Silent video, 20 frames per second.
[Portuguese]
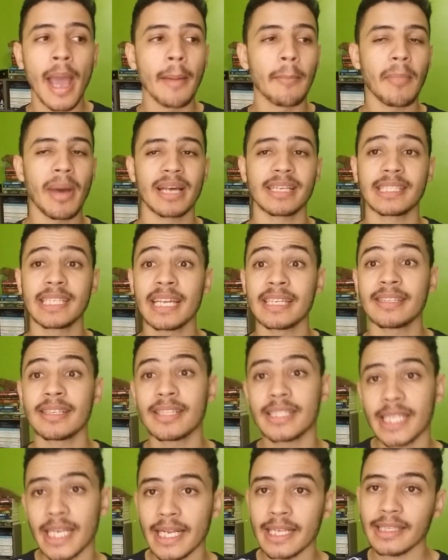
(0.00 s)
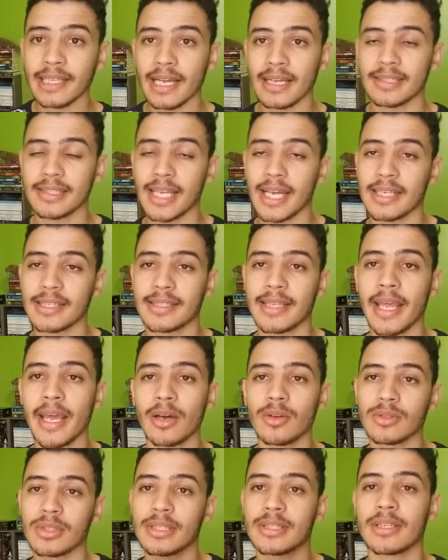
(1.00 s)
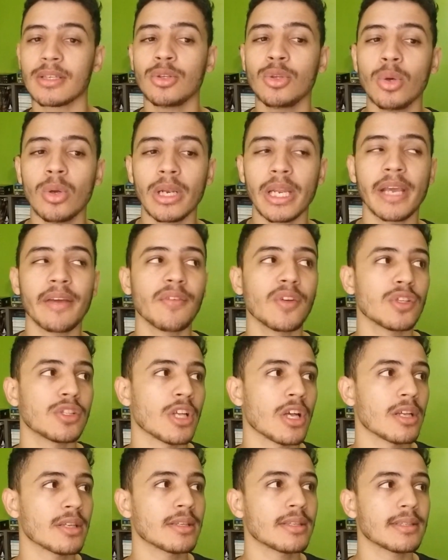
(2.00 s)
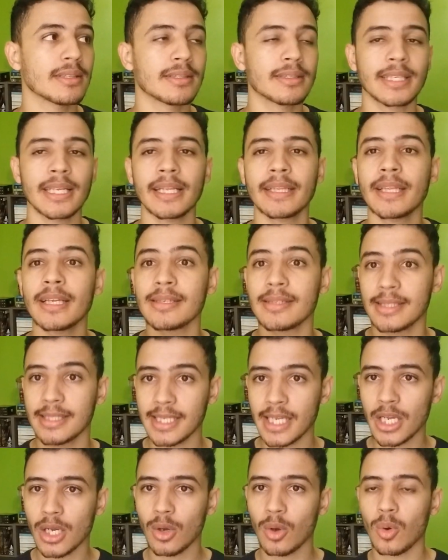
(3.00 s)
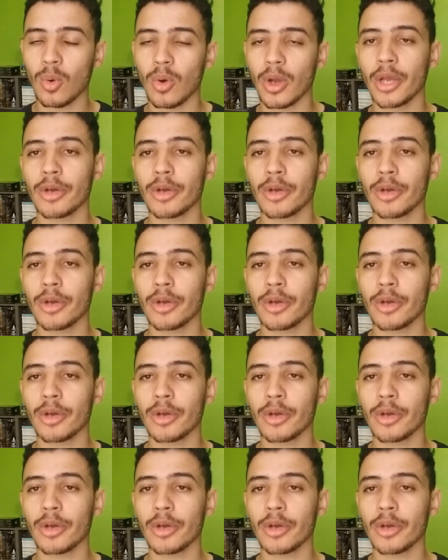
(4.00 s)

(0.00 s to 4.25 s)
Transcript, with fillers: mas desses 36 deuses, no livro só cita cinco.